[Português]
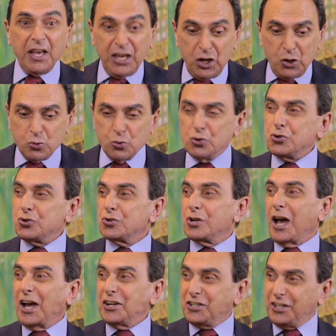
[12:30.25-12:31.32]
e os
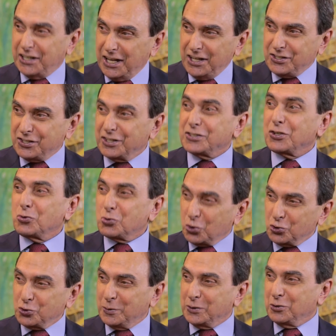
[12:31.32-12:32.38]
adquirentes, que são os
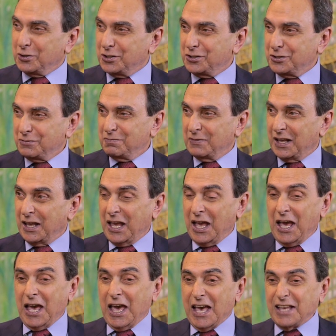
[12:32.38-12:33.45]
consumidores. Né?
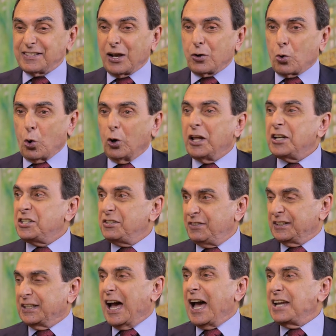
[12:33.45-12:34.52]
Essa
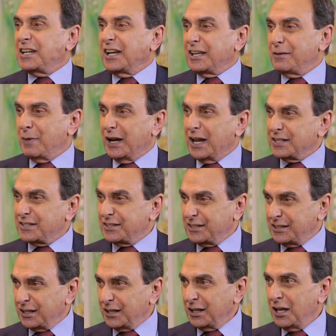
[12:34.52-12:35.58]
coletividade é que merece
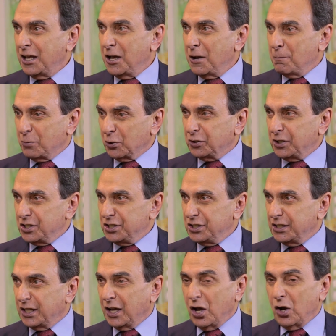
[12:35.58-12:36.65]
ser
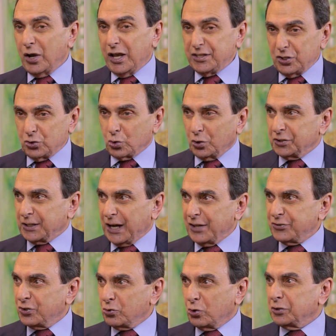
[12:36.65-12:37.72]
protegida. Esses
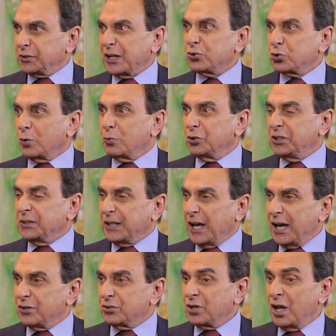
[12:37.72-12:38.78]
contratos são contratos
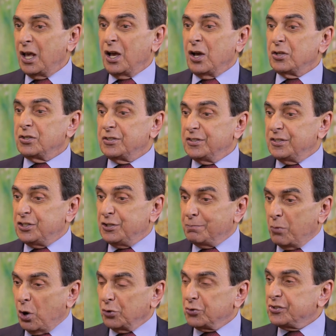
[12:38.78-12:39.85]
comunitários, de
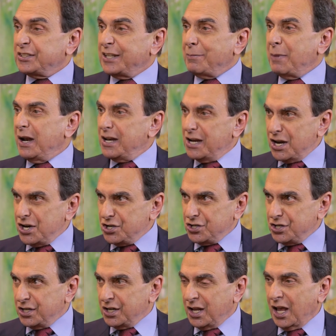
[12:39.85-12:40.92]
modo
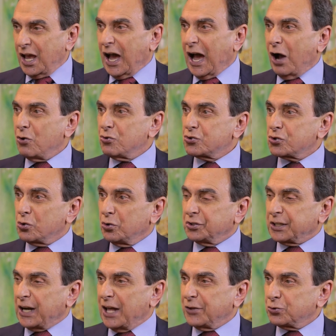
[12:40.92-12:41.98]
semelhante aos
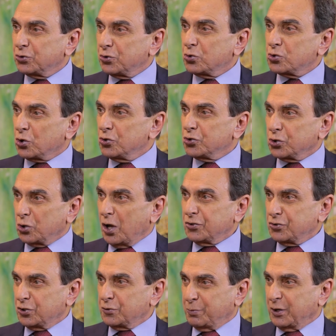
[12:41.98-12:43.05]
contratos dos
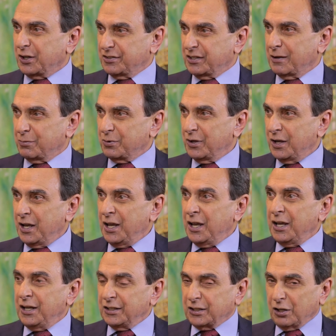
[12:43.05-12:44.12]
consórcios, por exemplo.
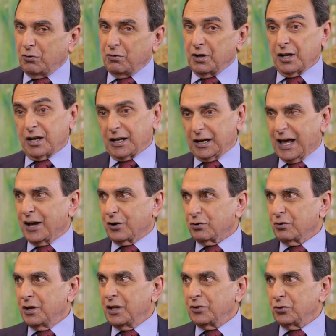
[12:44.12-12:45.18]
Certo. Então, claro,